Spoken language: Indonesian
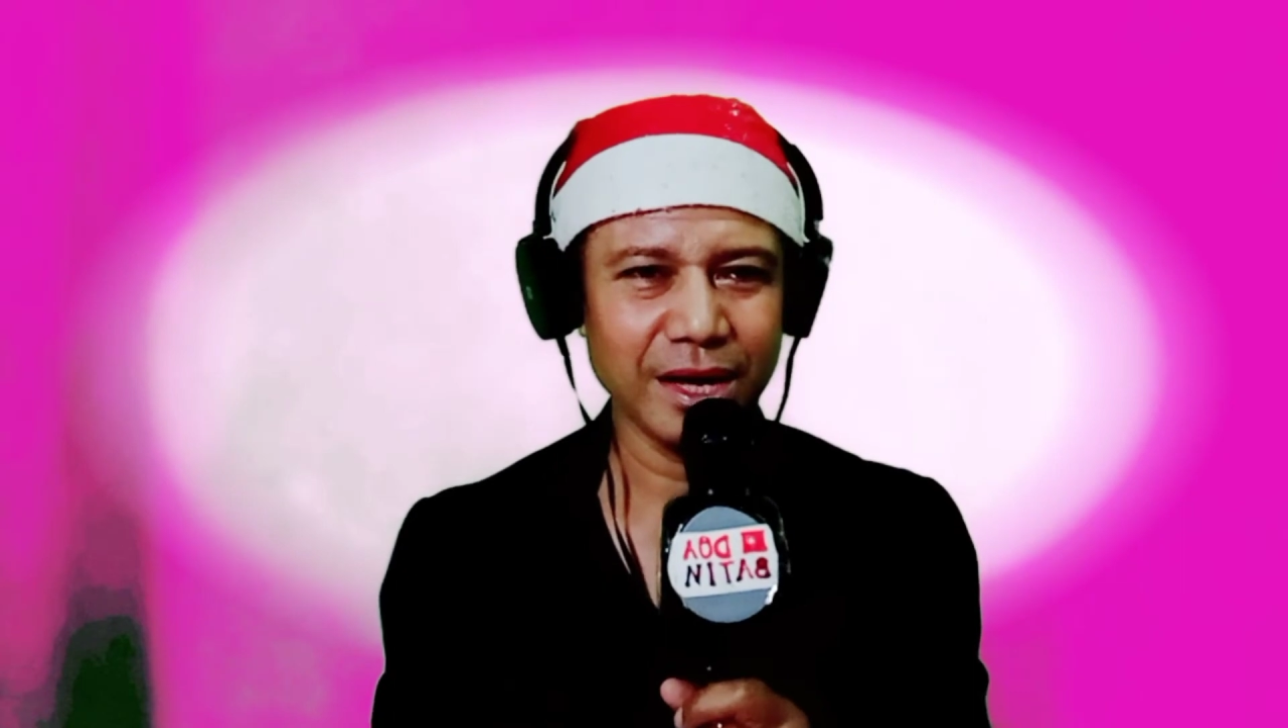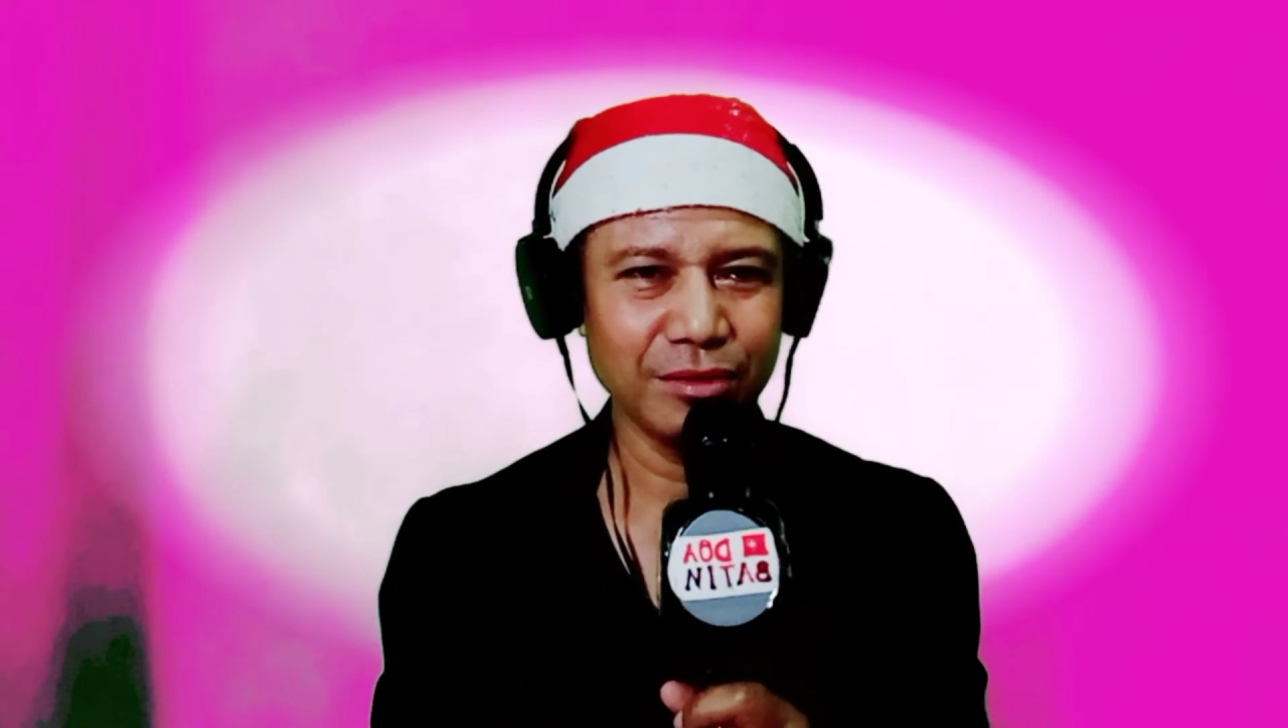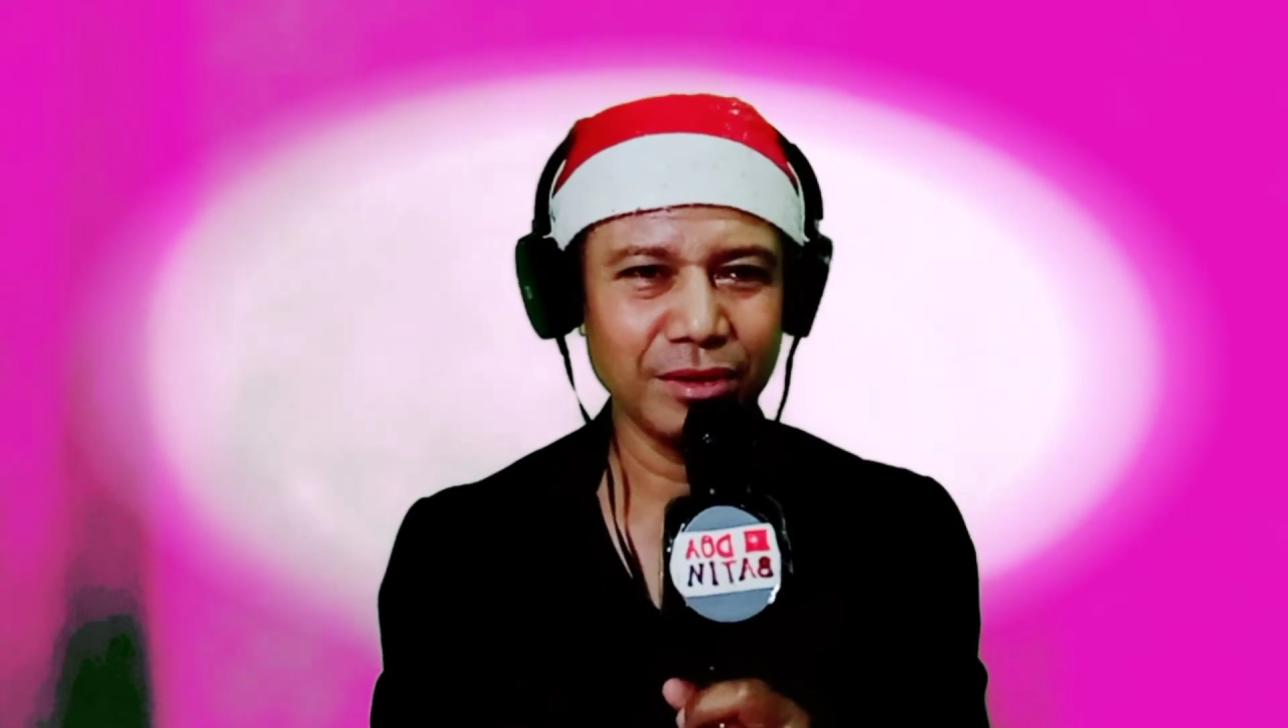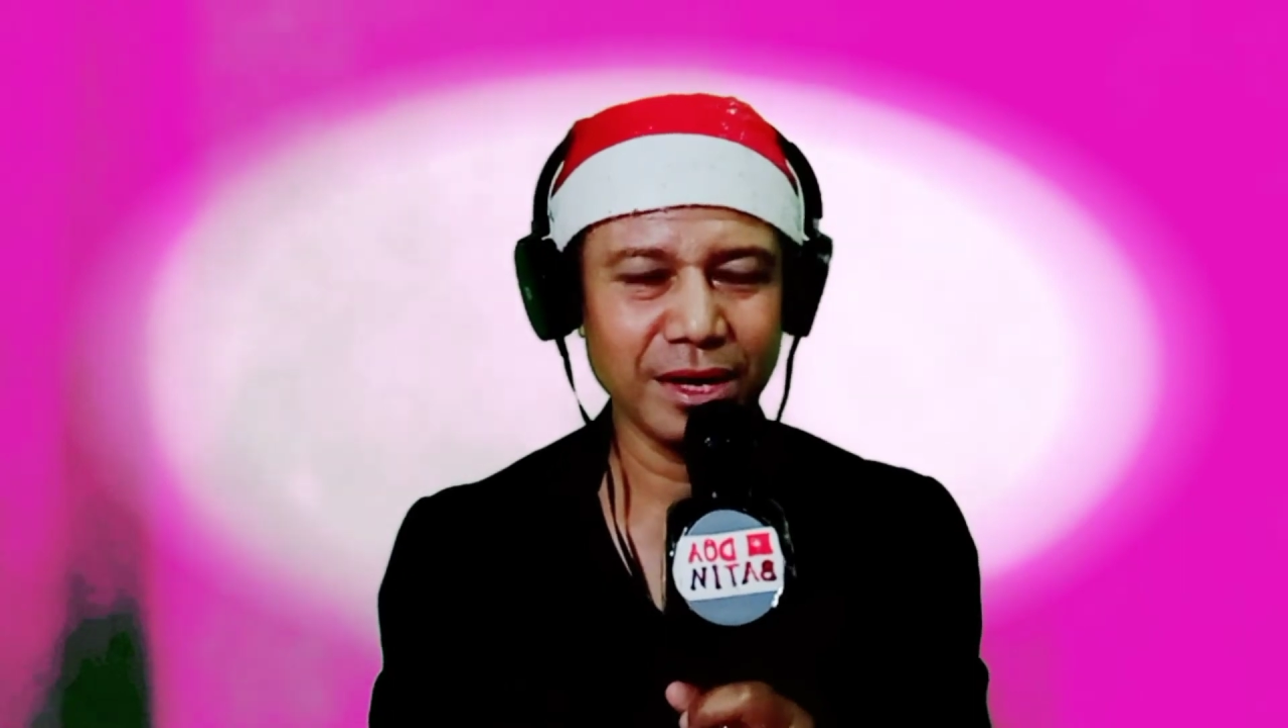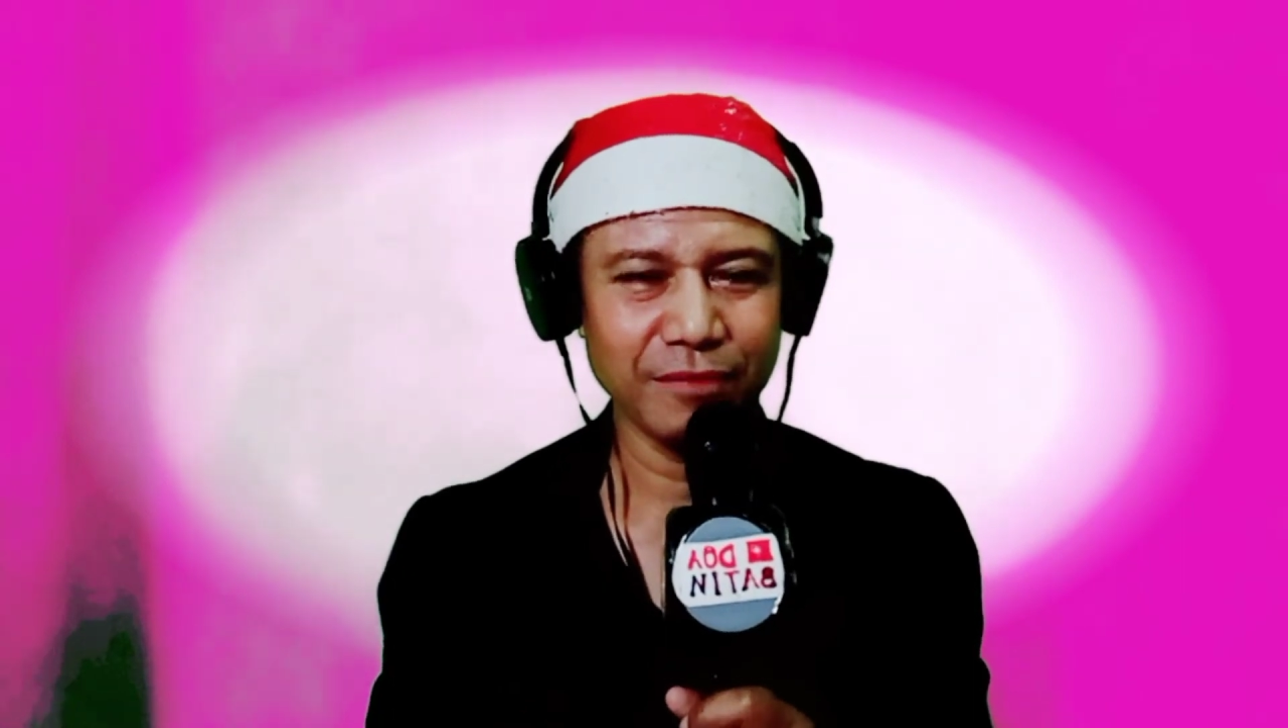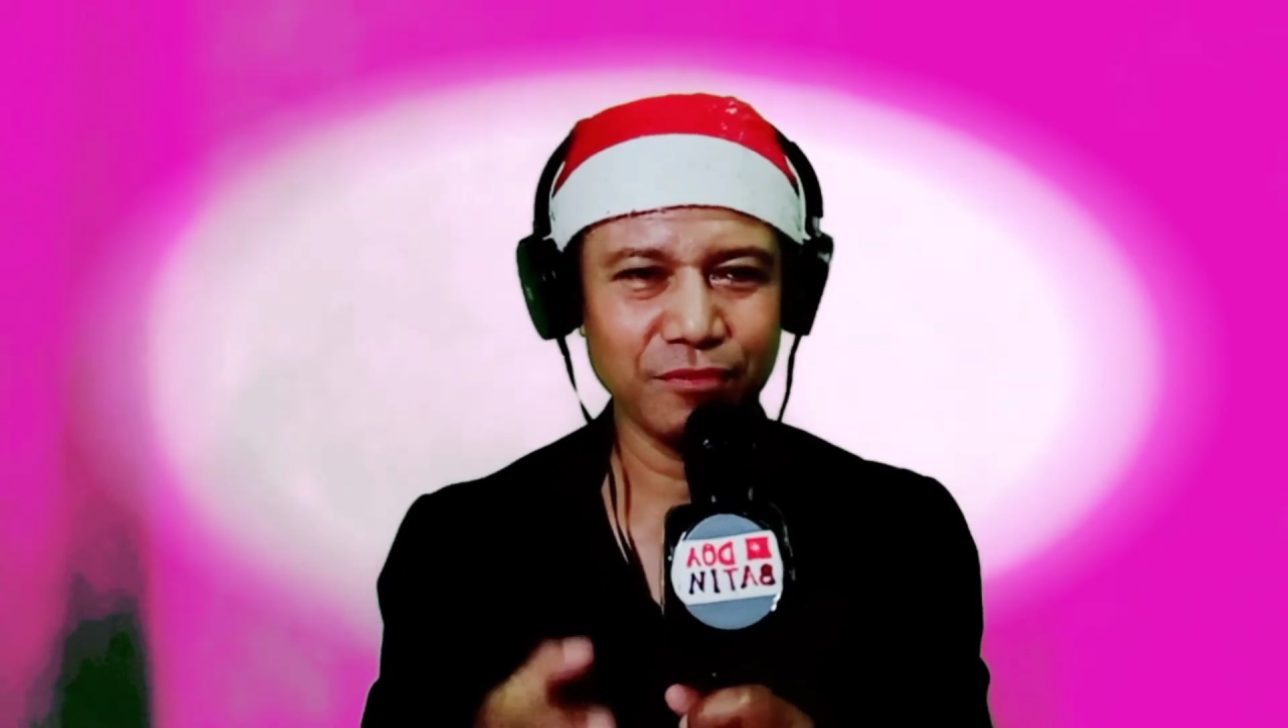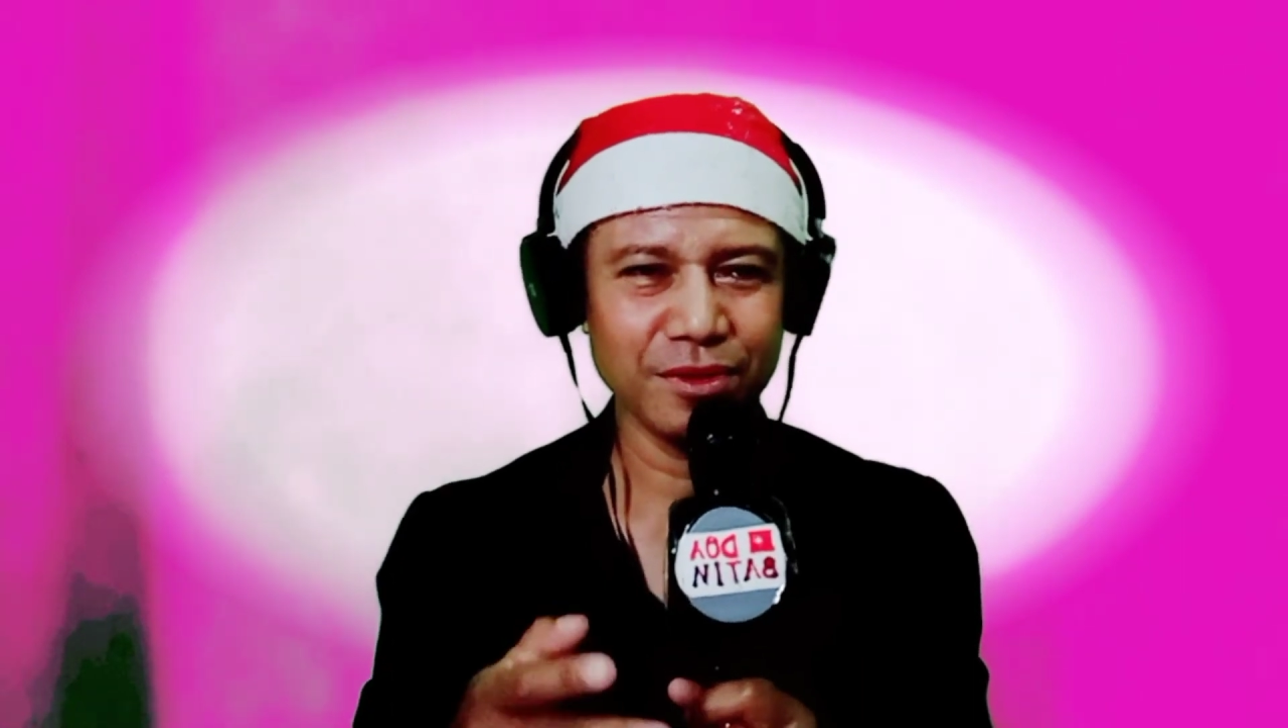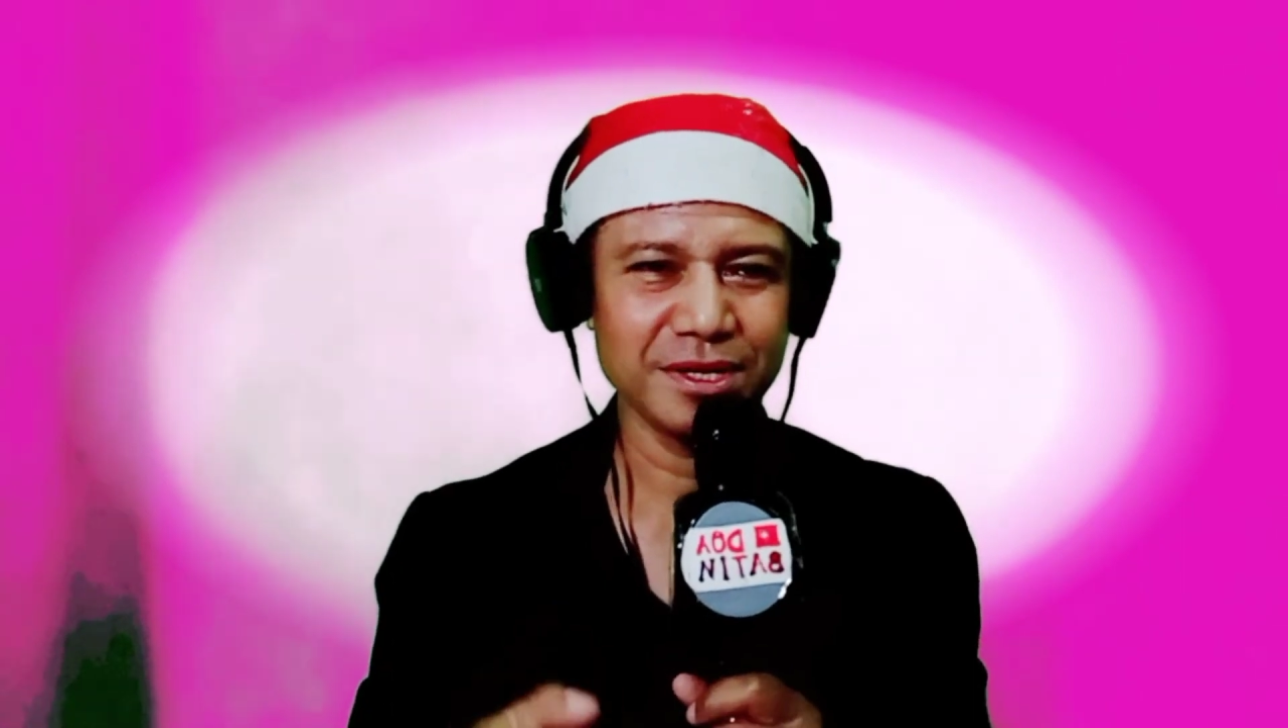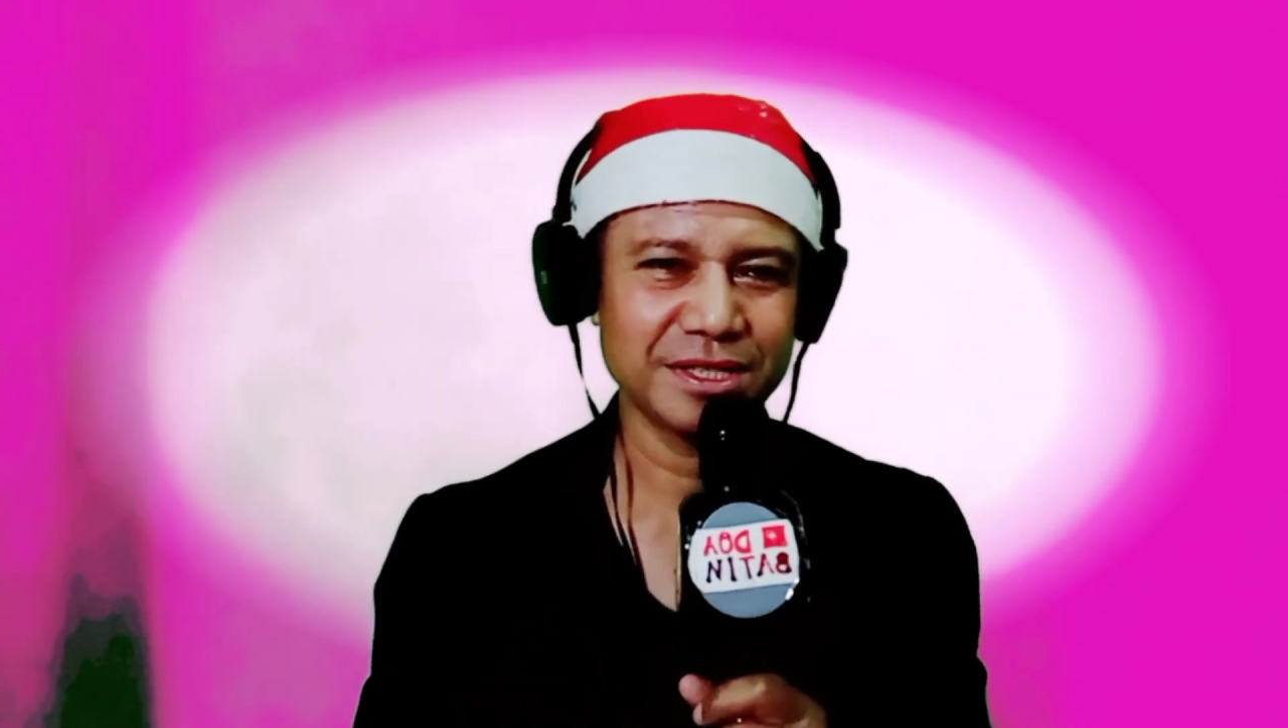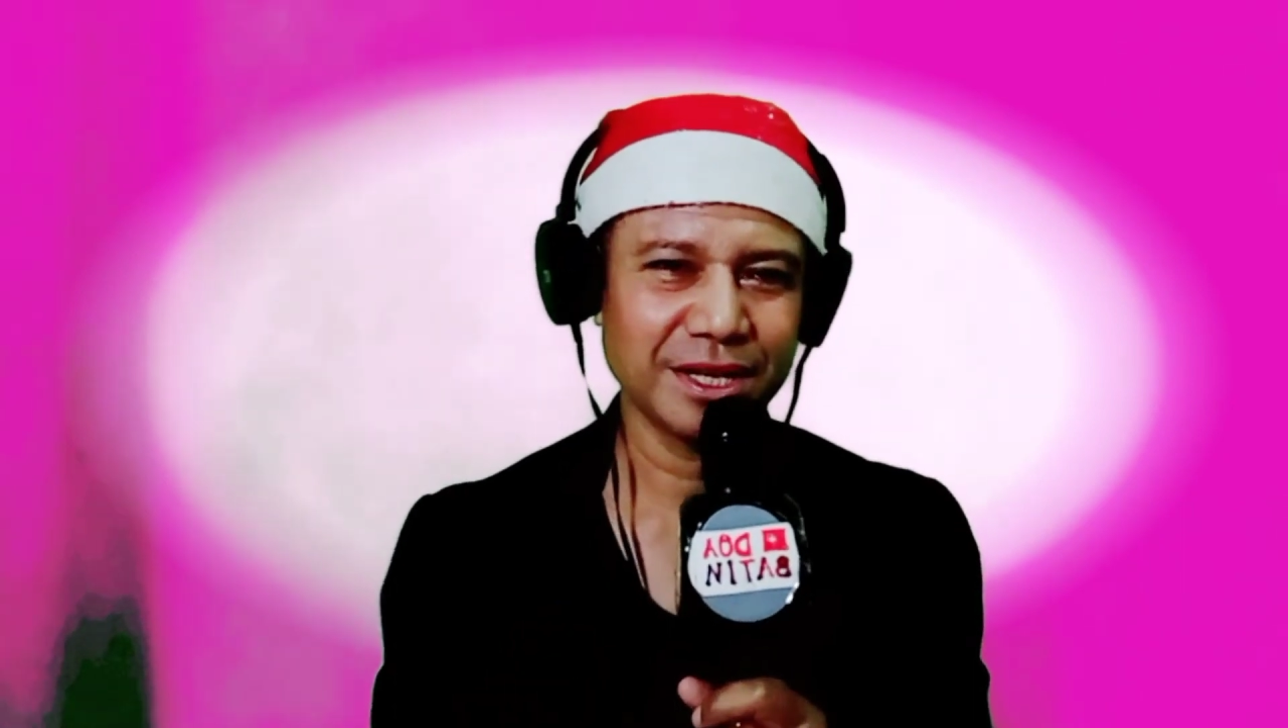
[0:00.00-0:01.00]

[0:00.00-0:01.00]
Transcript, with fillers: Adonara Flores